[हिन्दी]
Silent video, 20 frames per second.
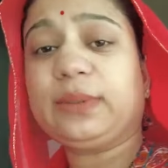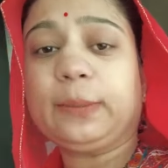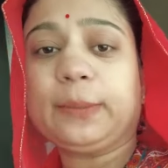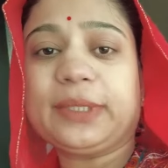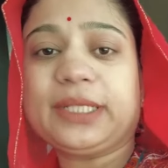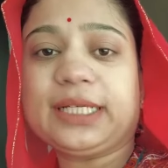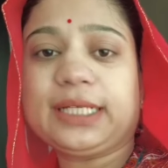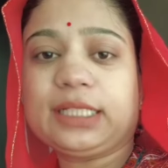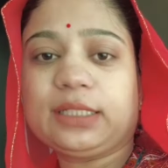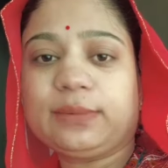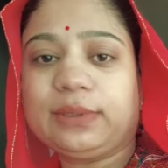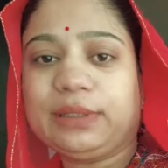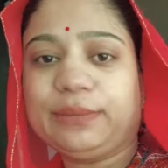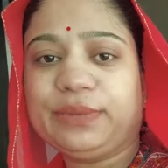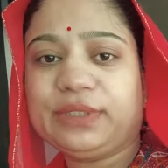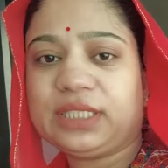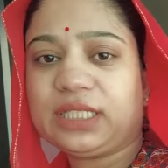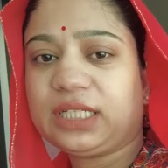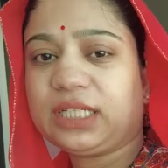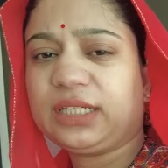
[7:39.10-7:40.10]
मैंने बताया था
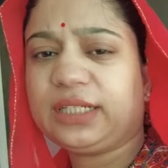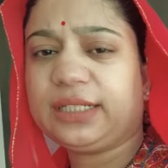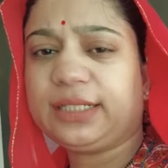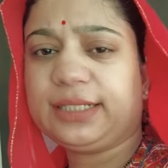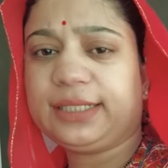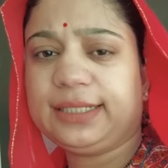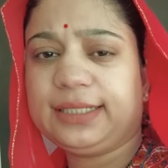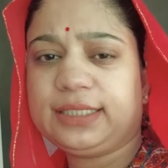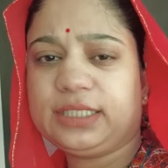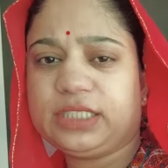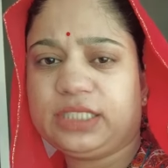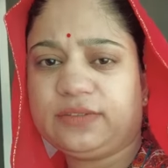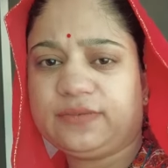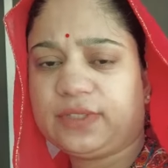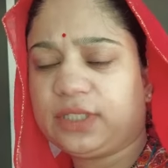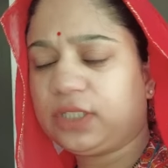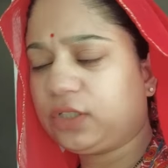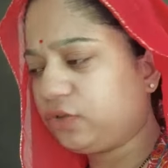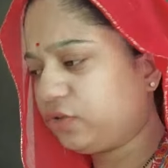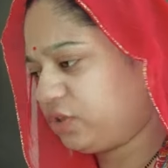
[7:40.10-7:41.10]
भाभी से के घर गए
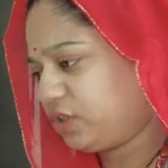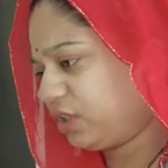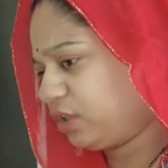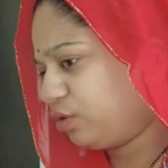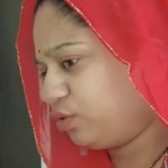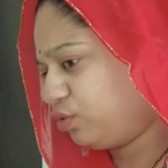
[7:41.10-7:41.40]
जीवा और जीवा